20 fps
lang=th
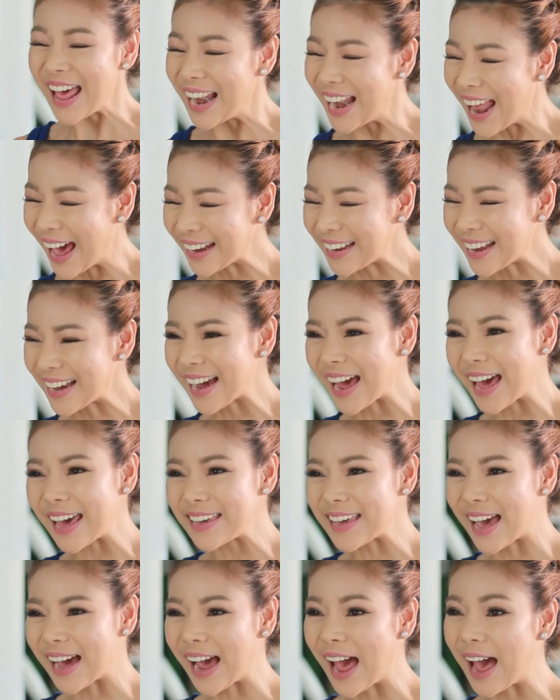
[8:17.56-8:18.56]
และถ้าใคร
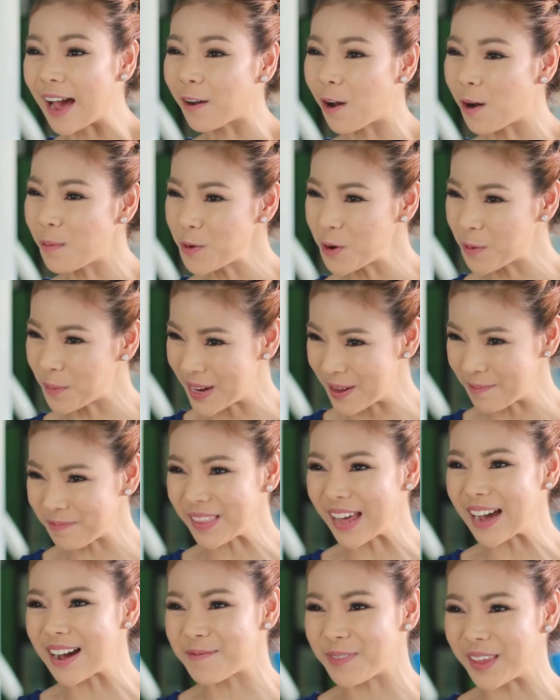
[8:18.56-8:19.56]
อยากหาข้อมูลเพิ่ม
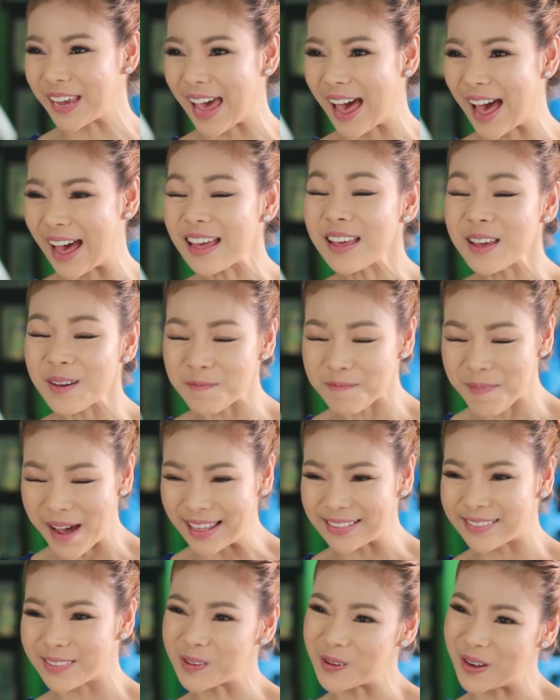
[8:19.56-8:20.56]
เติมนะคะแบร
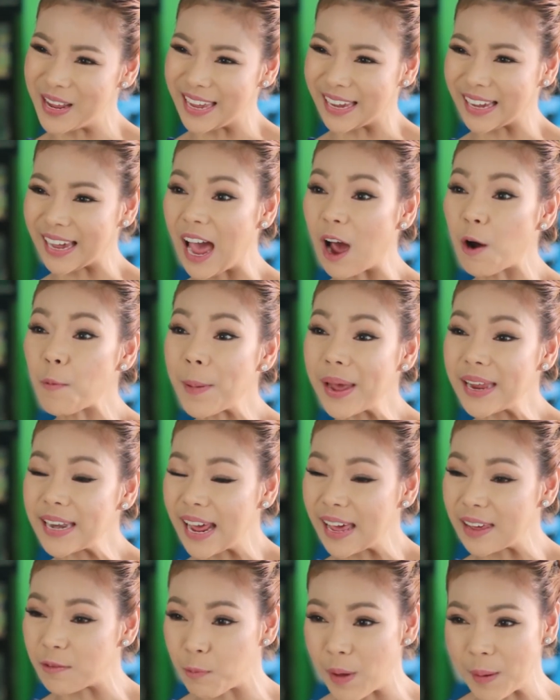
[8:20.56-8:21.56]
นด์ ซูเล็กซ์ เข้าไป
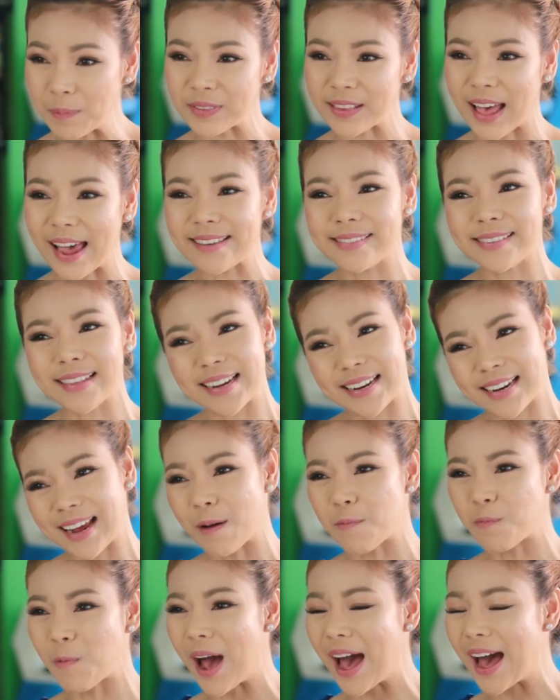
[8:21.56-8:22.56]
ในเว็บไซต์เซิร์ชคำ